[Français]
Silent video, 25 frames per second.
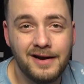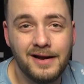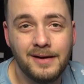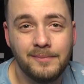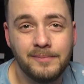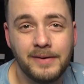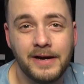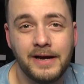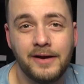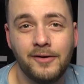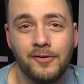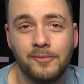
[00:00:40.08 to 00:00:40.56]
la
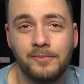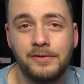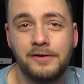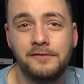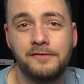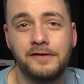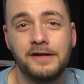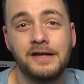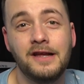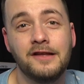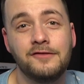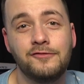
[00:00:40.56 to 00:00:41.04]

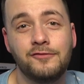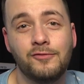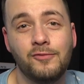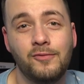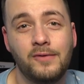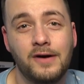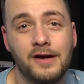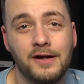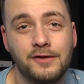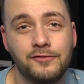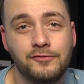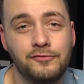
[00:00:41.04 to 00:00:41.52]

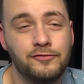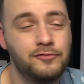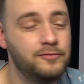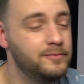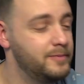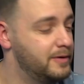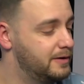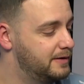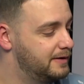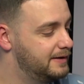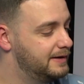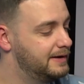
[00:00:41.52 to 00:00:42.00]
préamplification à
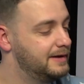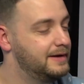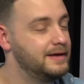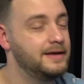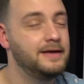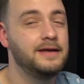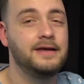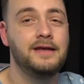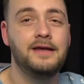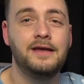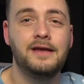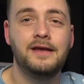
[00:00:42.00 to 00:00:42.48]
tube
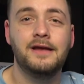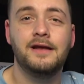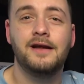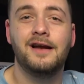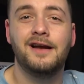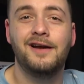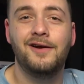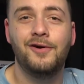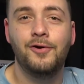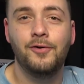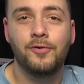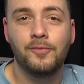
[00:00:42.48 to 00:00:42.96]
et
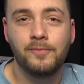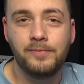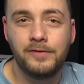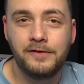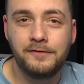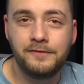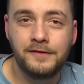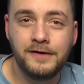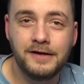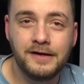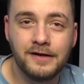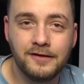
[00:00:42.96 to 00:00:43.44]

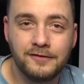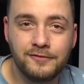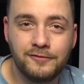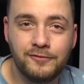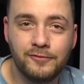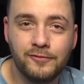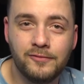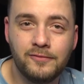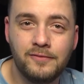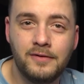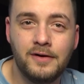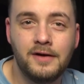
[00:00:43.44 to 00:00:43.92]

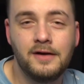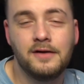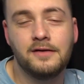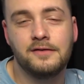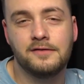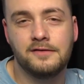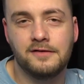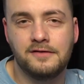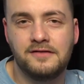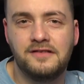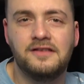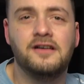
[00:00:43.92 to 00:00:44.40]
l'amplification,
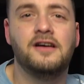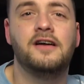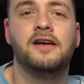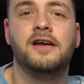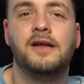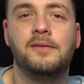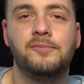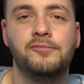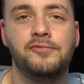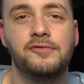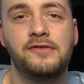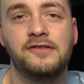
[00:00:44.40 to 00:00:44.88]
c'est-à-dire
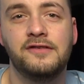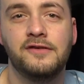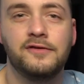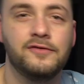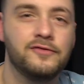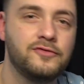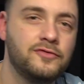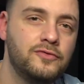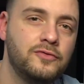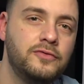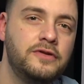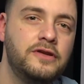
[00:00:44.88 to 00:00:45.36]
la
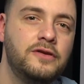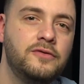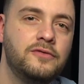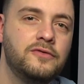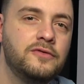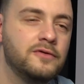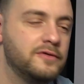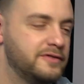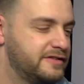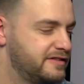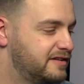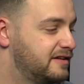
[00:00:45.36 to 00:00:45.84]
puissance donnée
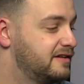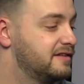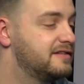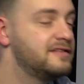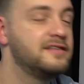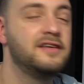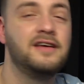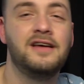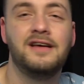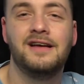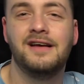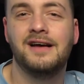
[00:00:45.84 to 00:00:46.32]
aux
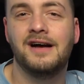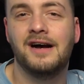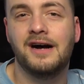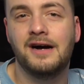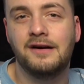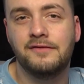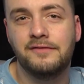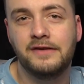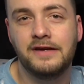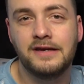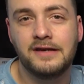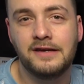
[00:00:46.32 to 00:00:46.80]
enceintes
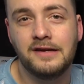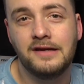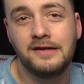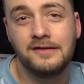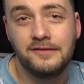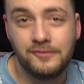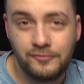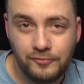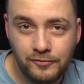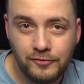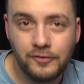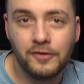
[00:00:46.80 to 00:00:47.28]
avec
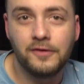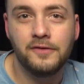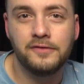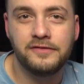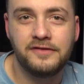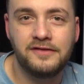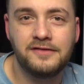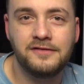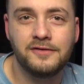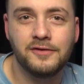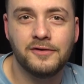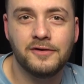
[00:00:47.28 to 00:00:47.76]
du
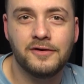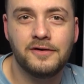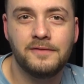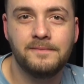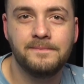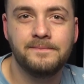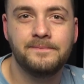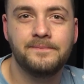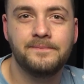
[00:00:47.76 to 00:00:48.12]
transistor.